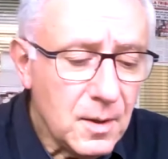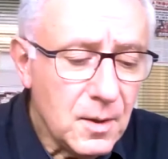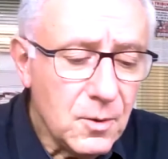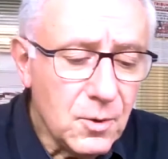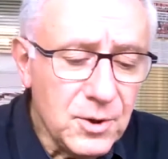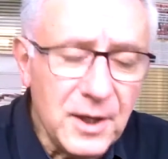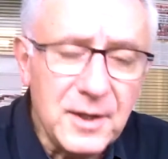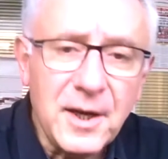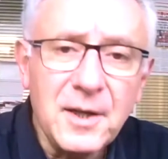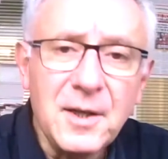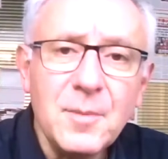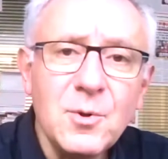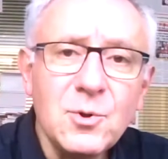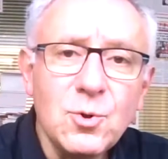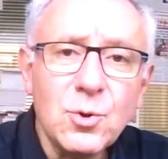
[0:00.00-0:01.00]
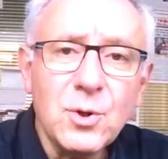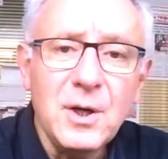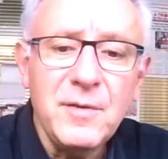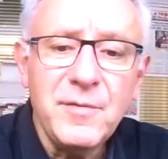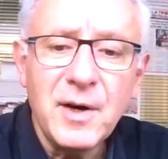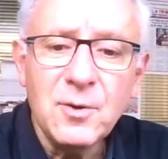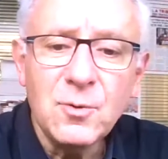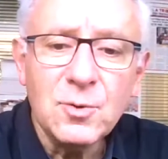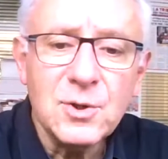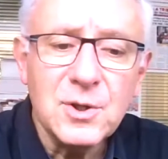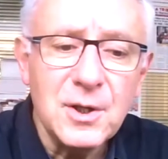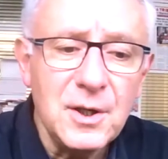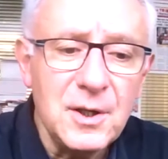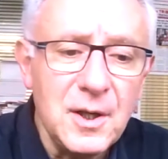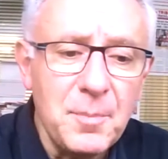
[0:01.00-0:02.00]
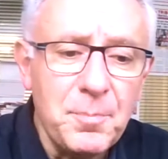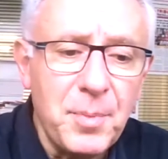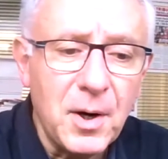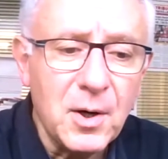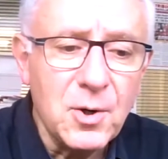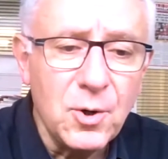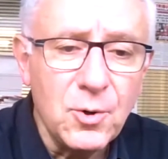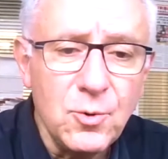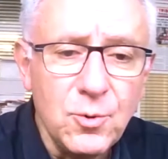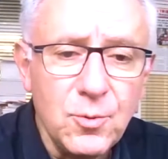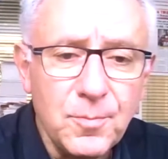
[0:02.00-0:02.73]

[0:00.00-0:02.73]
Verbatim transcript: Le détail des mesures qu'il va annoncer n'est pas connu,